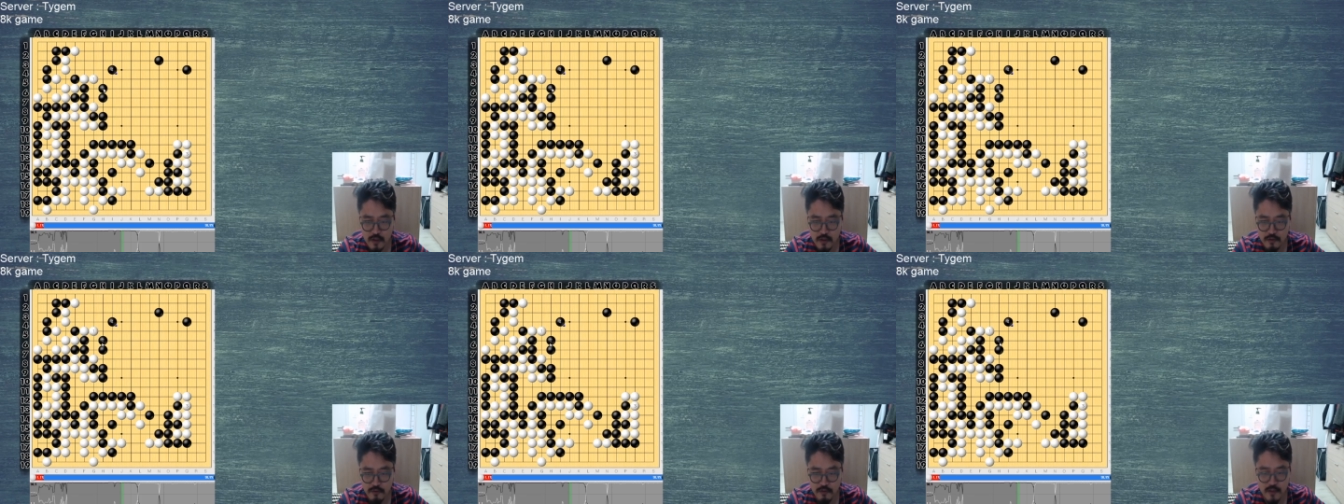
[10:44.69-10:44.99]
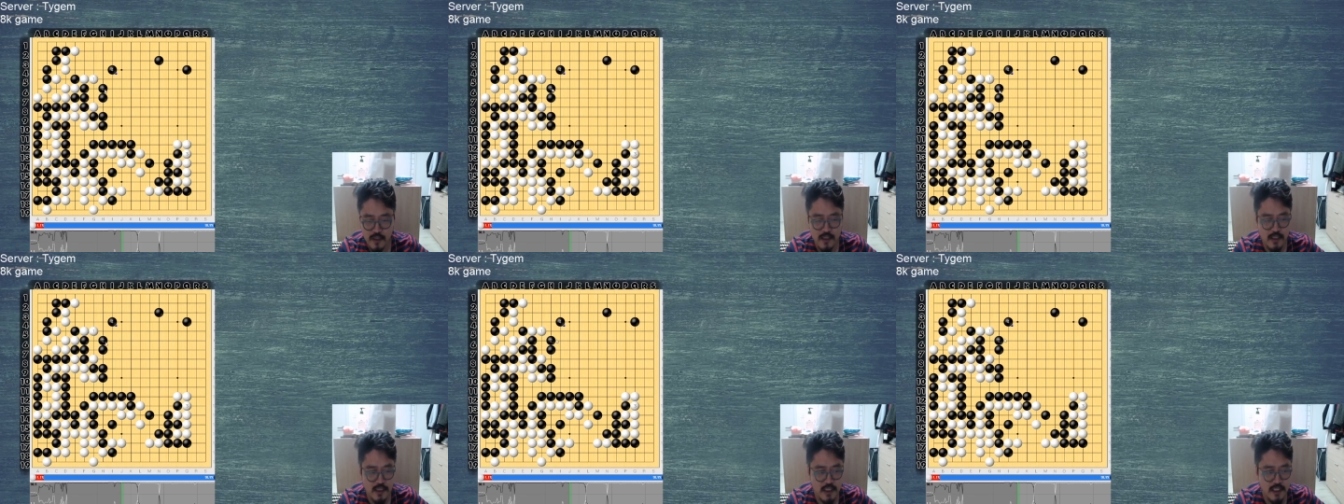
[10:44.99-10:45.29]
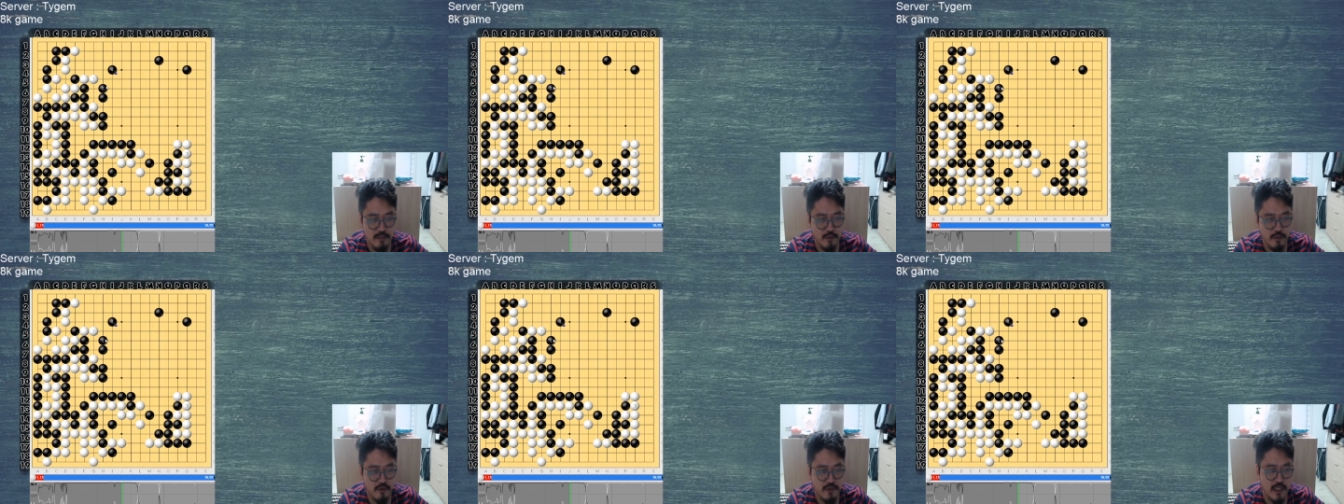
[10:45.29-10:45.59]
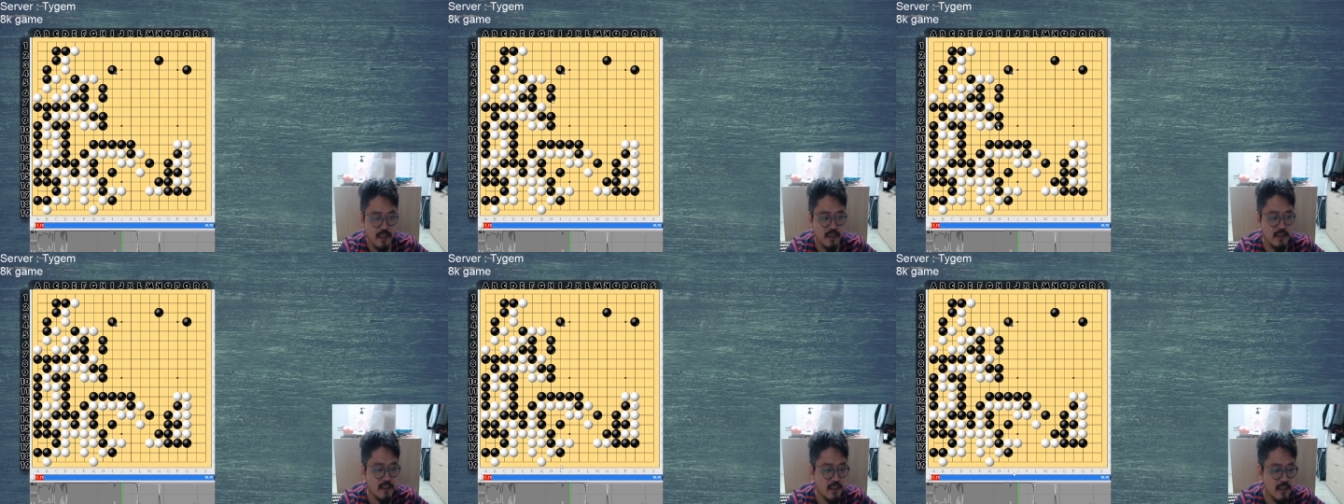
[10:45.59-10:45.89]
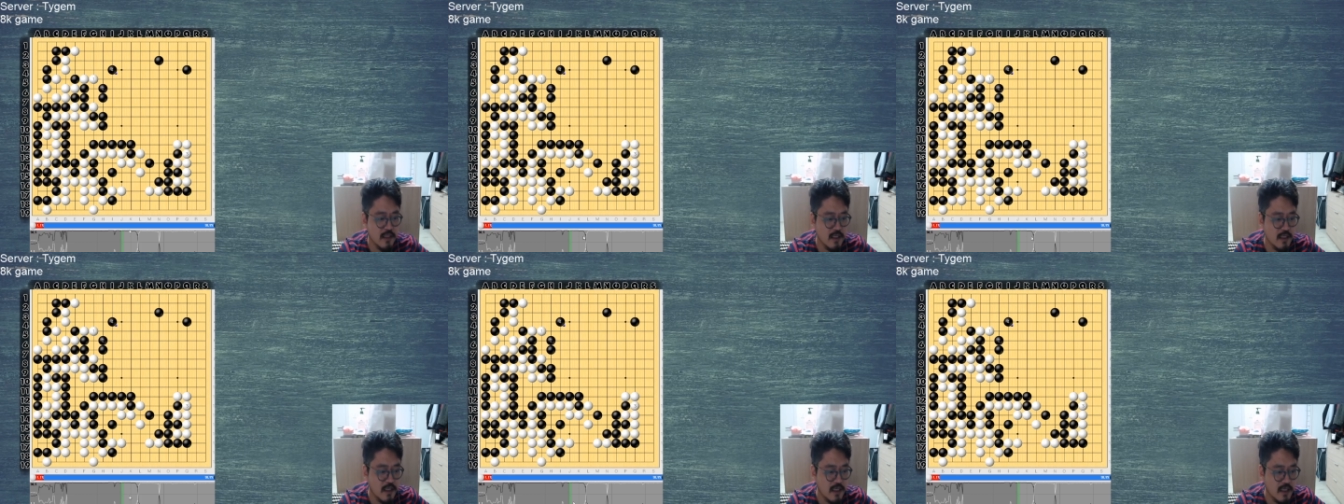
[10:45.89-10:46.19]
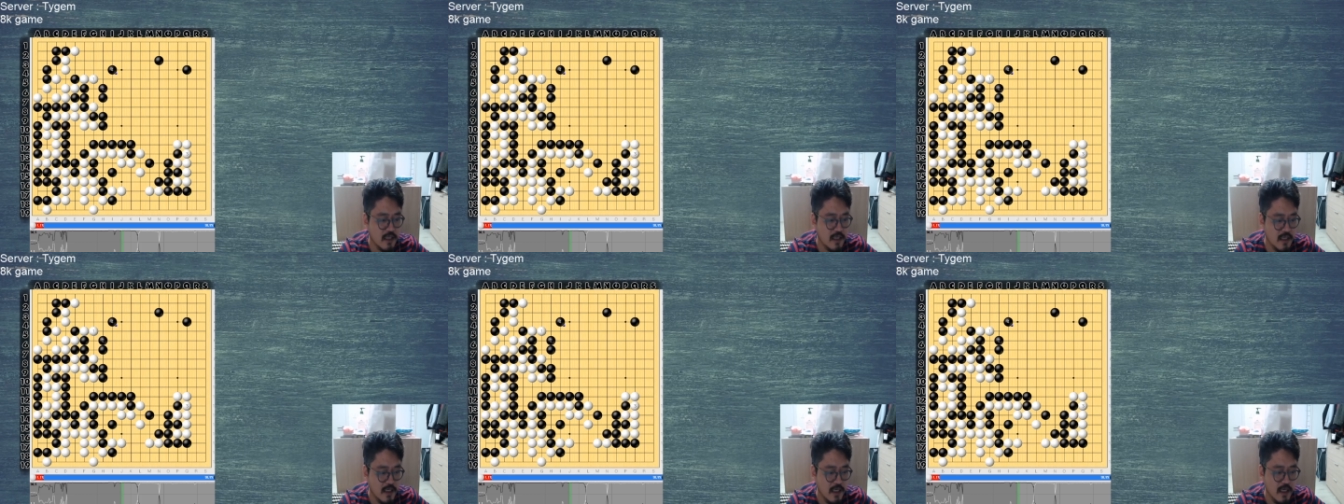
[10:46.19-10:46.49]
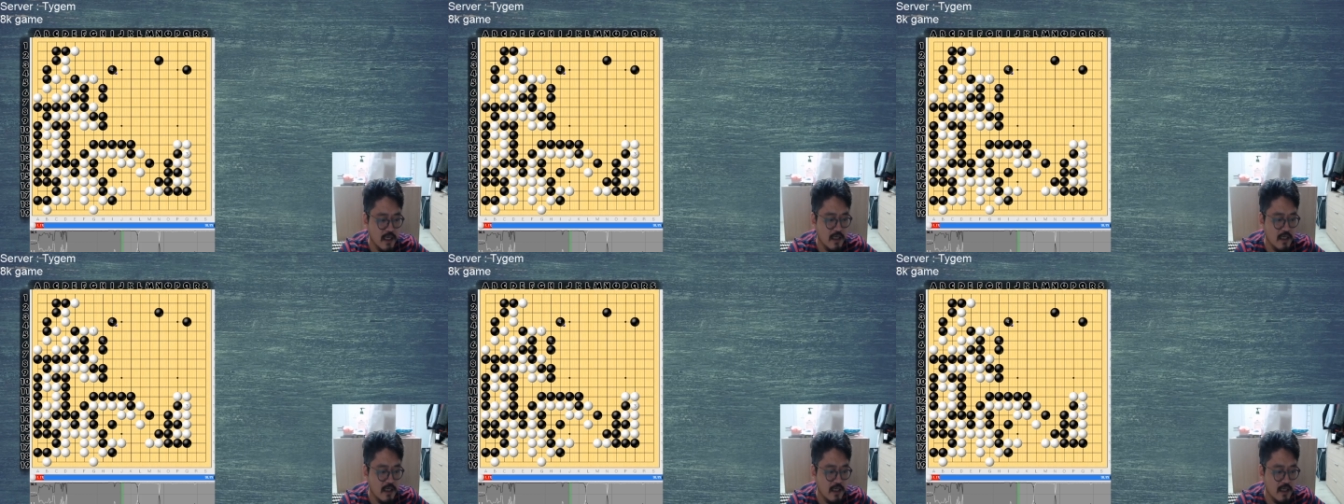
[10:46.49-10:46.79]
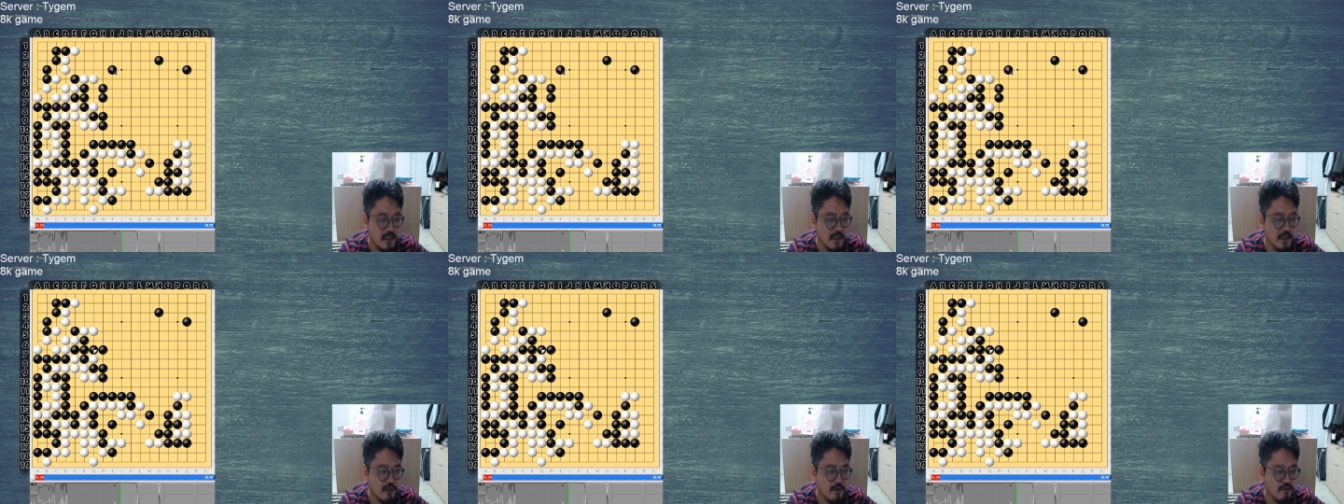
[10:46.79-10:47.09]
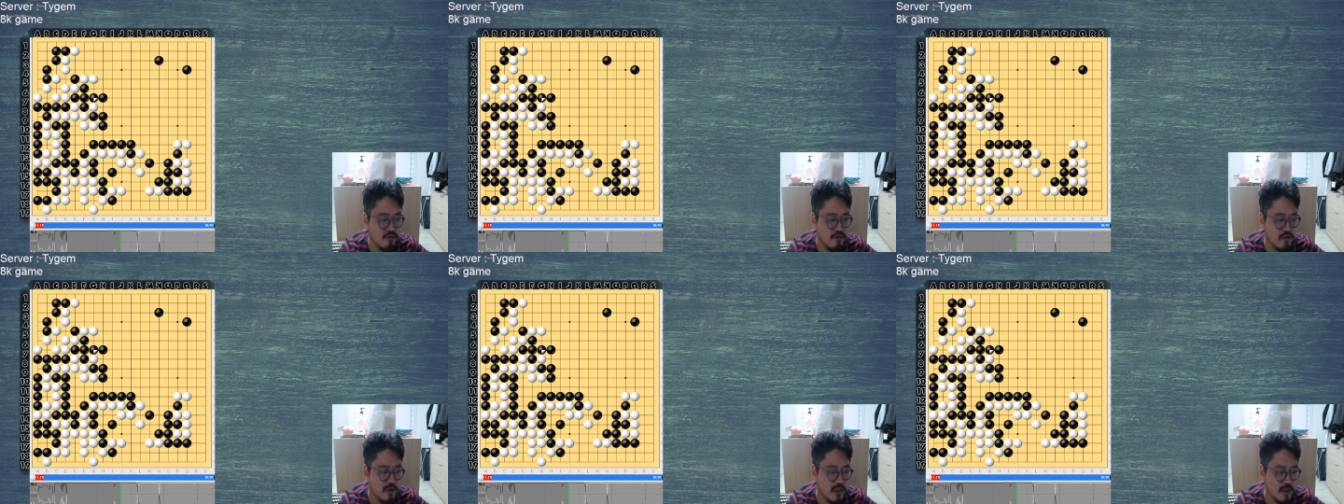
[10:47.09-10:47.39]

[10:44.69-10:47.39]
이게 이제 기본 테크닉이니까 익혀주,